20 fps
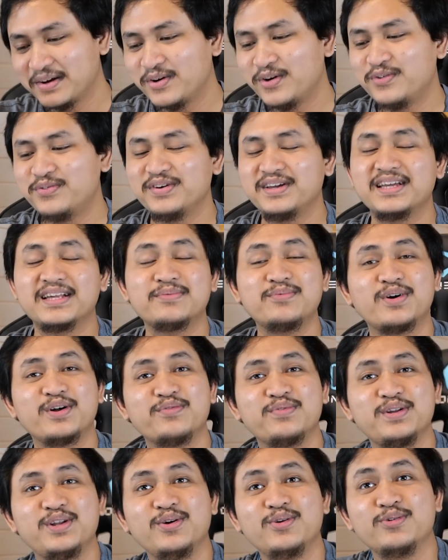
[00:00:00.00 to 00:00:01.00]
gue pikir
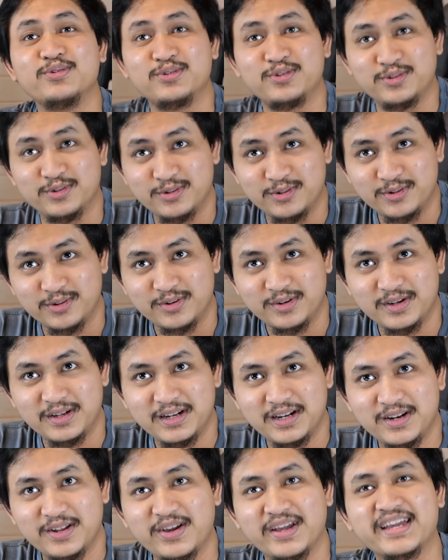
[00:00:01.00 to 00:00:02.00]
bukan video lucu.
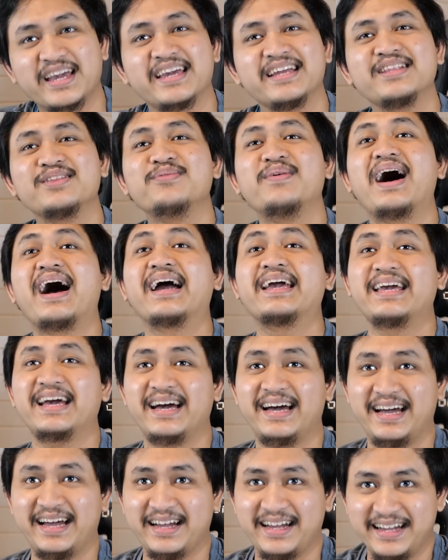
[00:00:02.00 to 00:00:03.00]
Lu kayak gini tuh
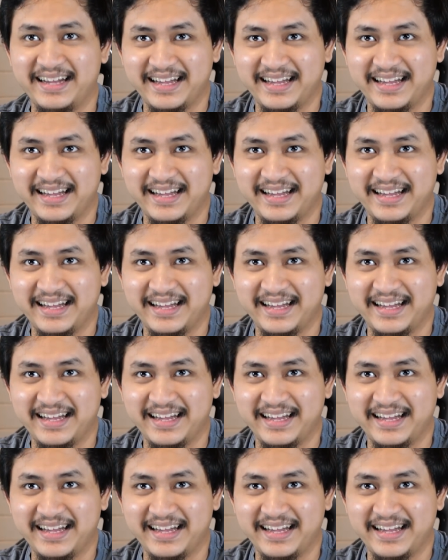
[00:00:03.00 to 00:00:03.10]
bahaya.